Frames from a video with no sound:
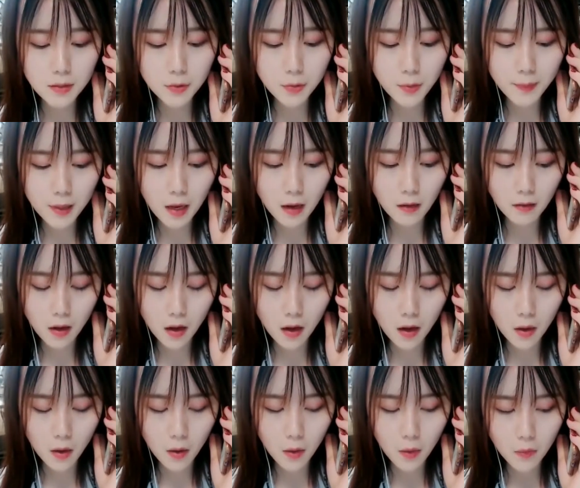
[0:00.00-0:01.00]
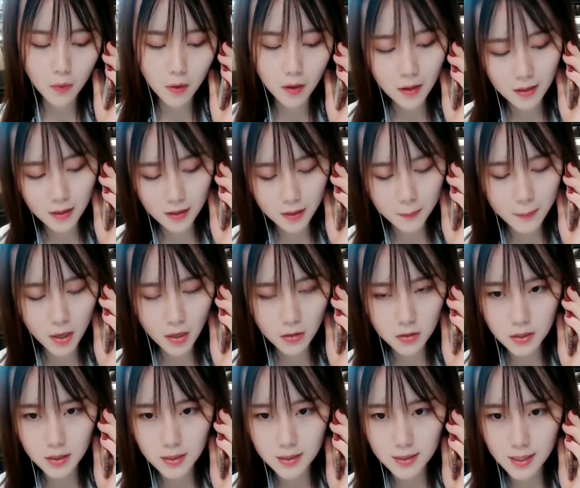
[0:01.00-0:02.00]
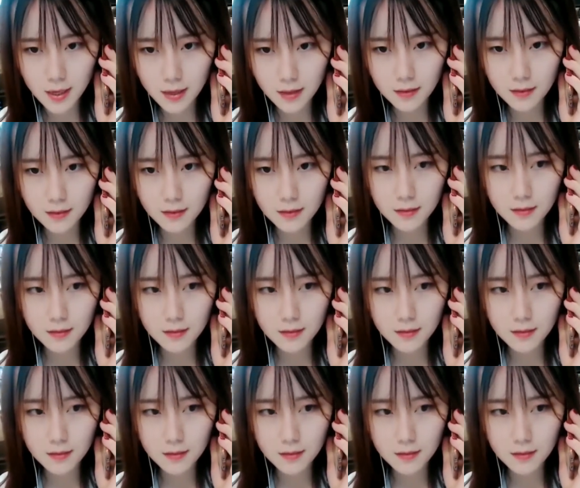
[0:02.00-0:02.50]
抱歉，去不了了，我可能没有时间。